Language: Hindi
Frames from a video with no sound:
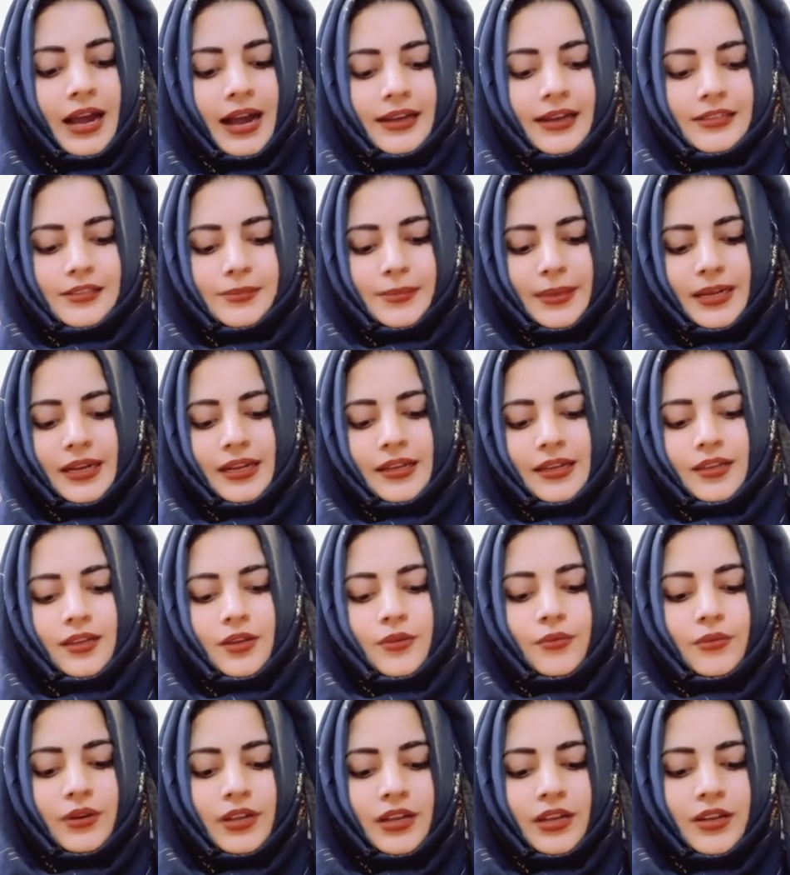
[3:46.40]
आज मैंने
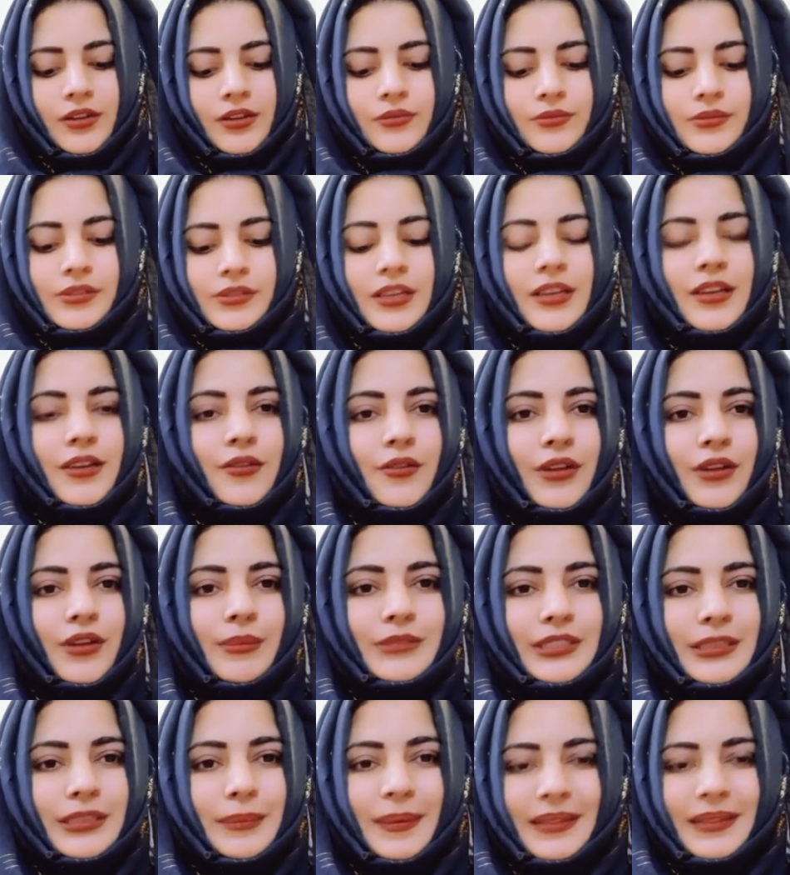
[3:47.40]
क्यों नहीं यूज़ की क्योंकि
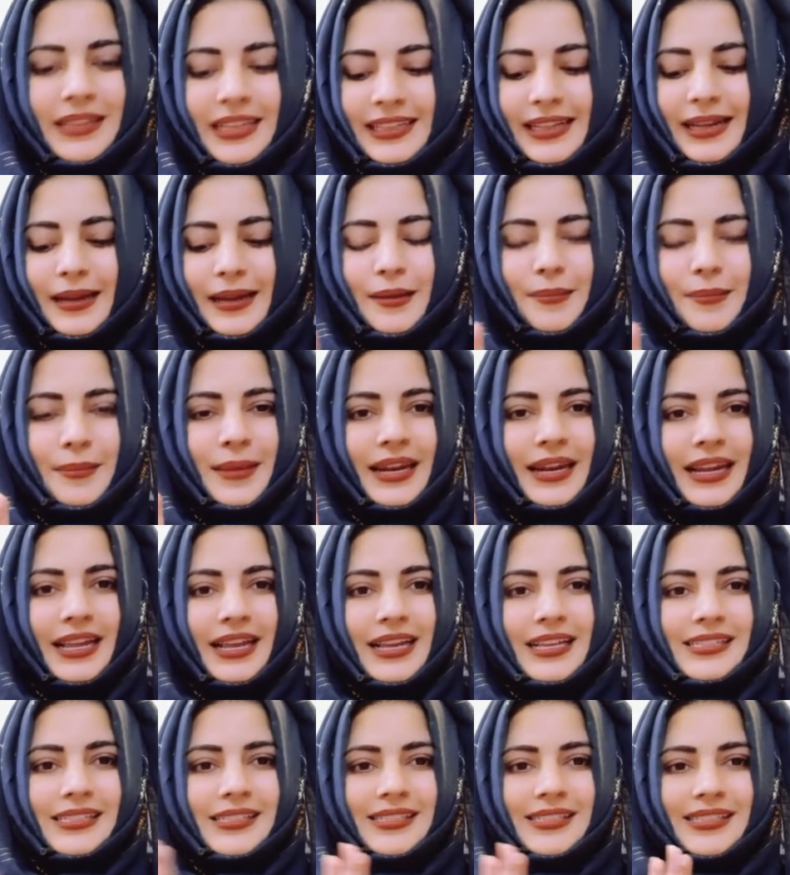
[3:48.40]
मुझे पता था कि मैंने
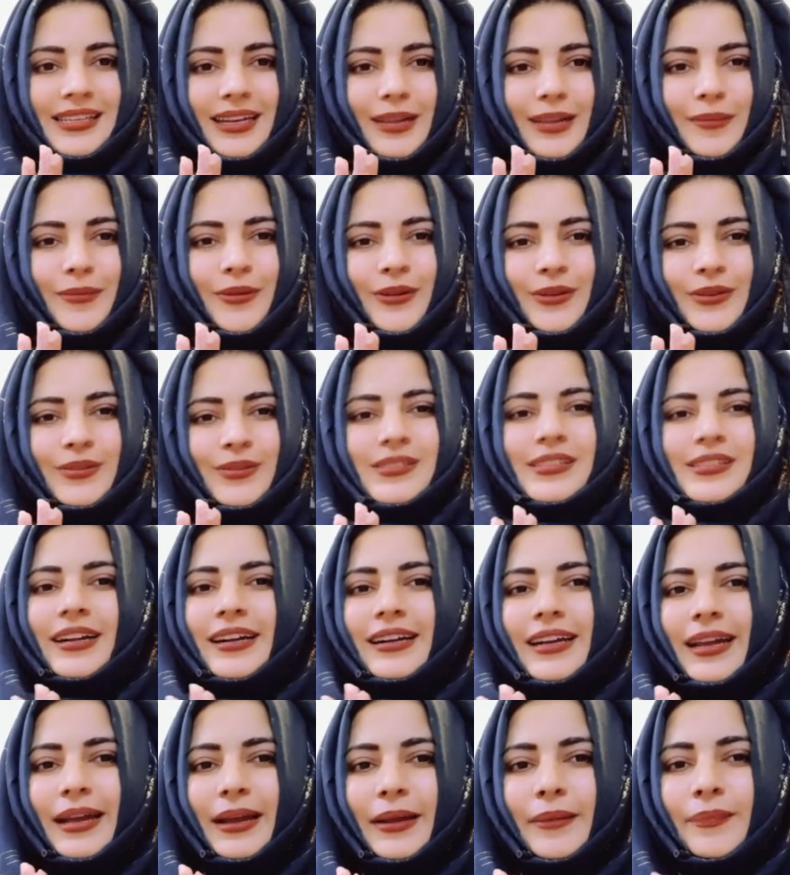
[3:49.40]
इस क्रीम को यूज़
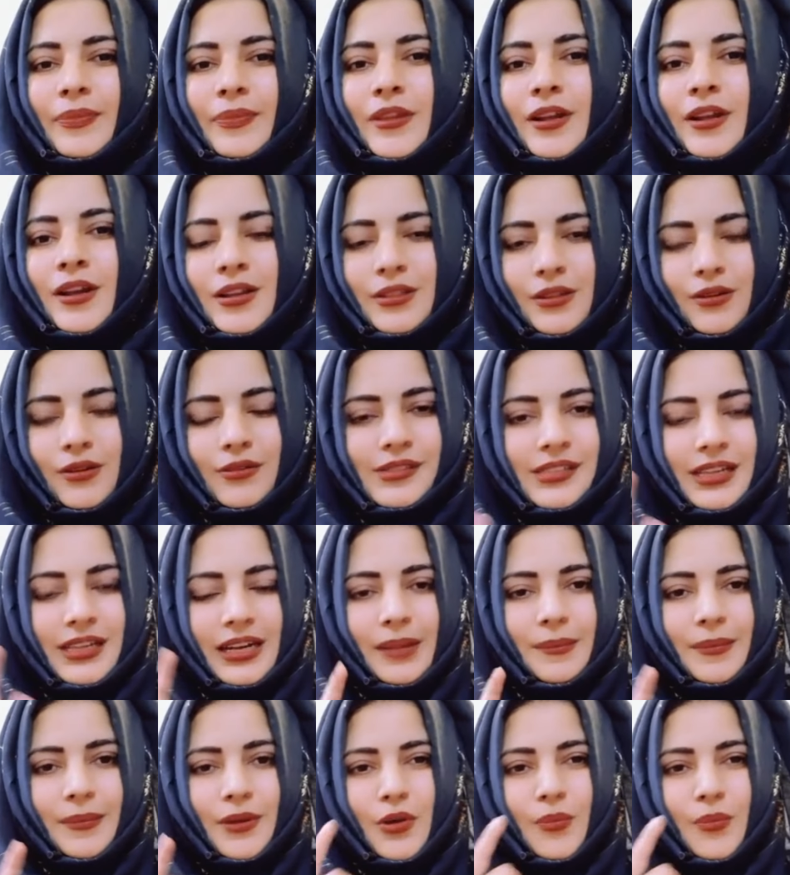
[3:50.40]
करना है तो उस
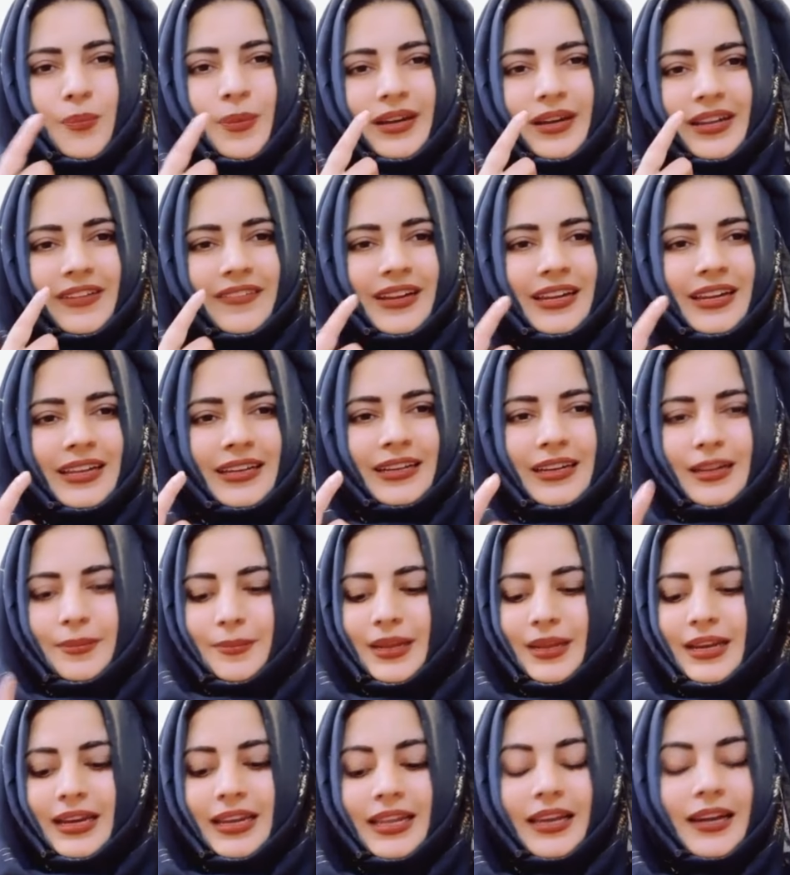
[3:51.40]
क्रीम के ऊपर ये वाली क्रीम
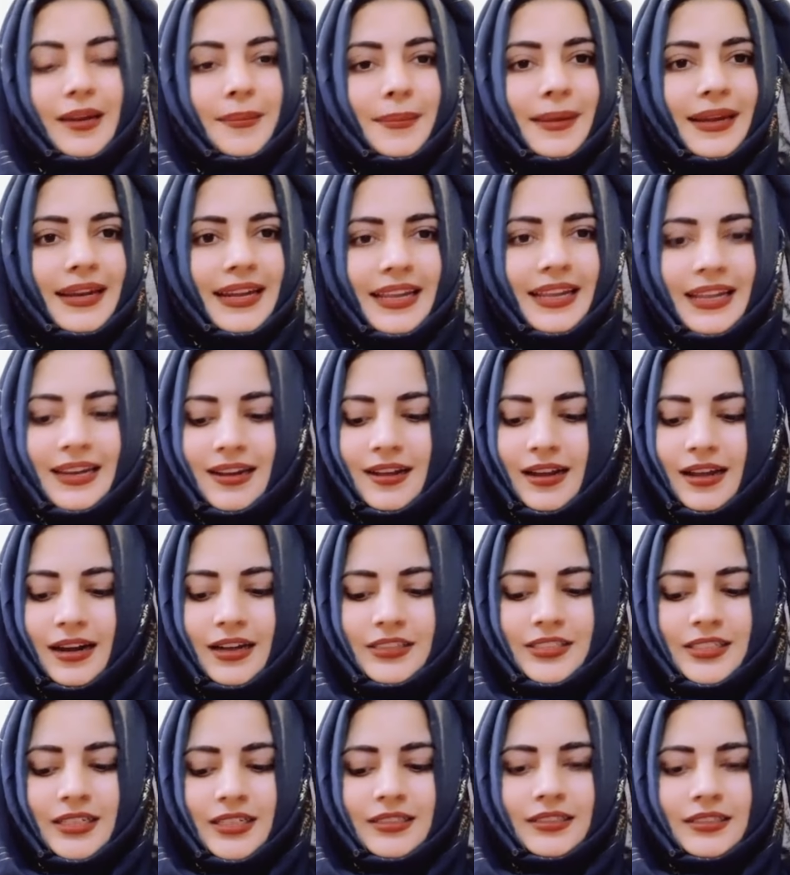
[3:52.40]
की लेयर मैं नहीं लगाना
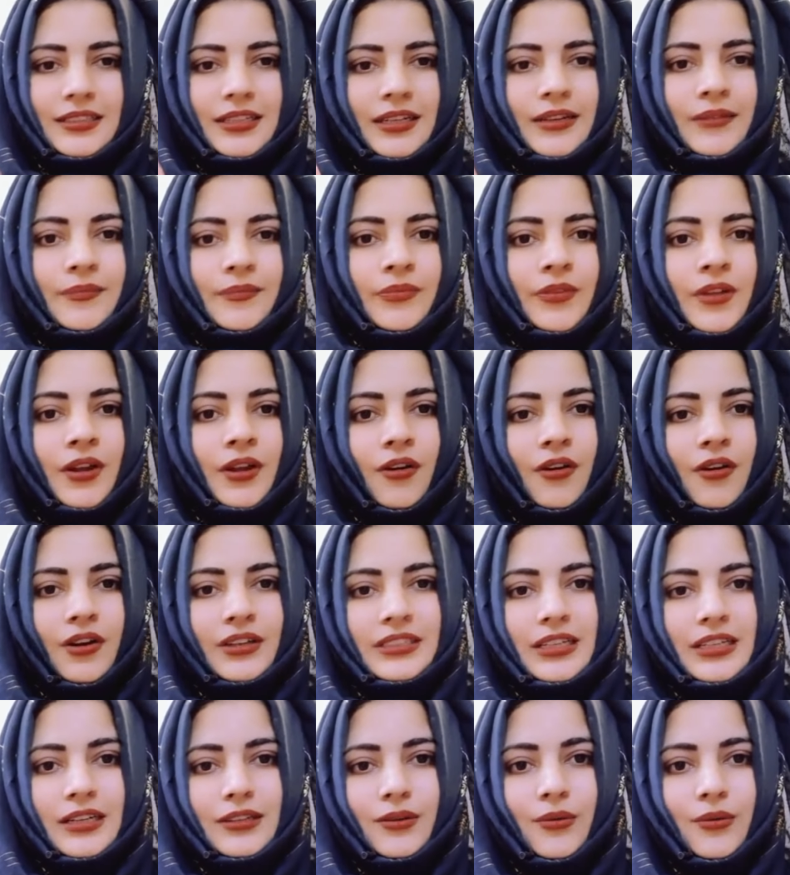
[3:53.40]
चाहती थी और
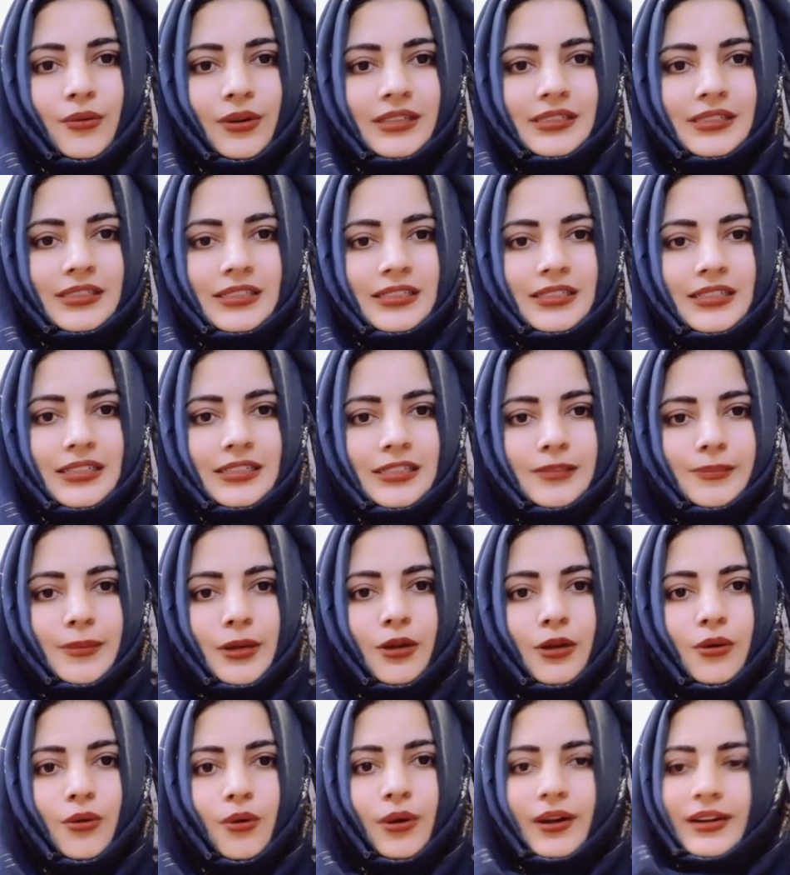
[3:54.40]
ये थोड़ी सी इसमें
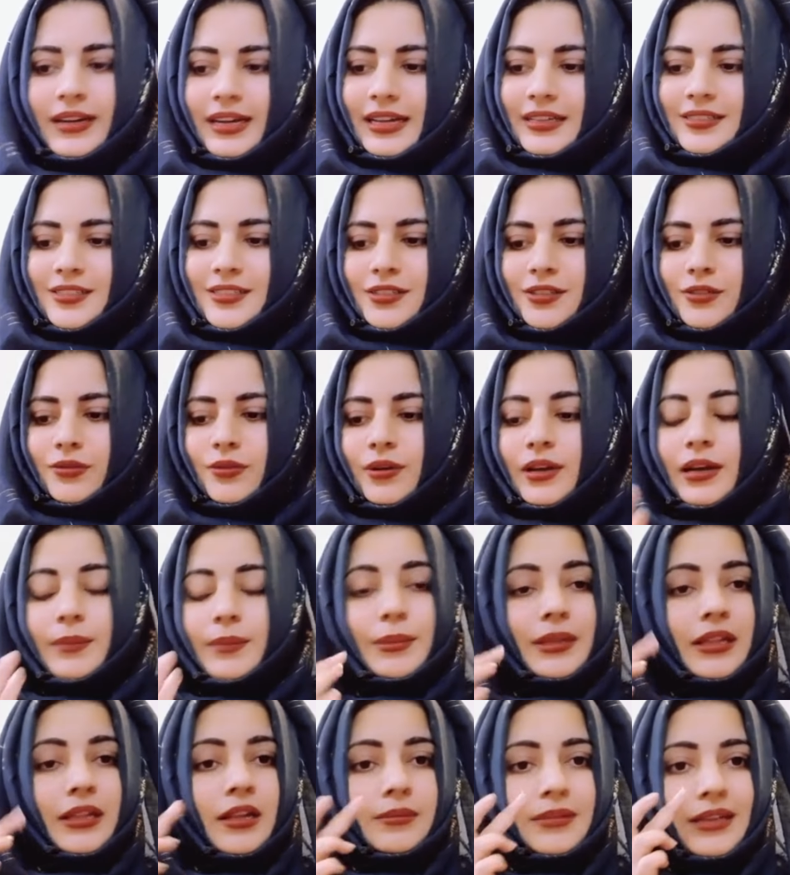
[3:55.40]
ग्लोई टेक्स्चर होगा
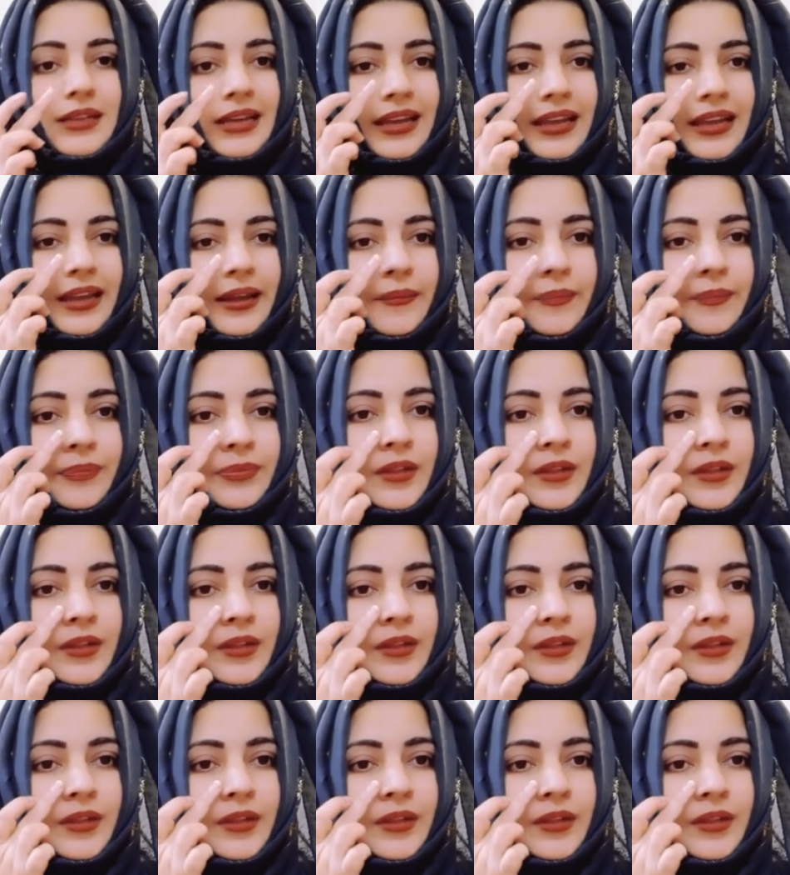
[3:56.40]
मतलब ये कि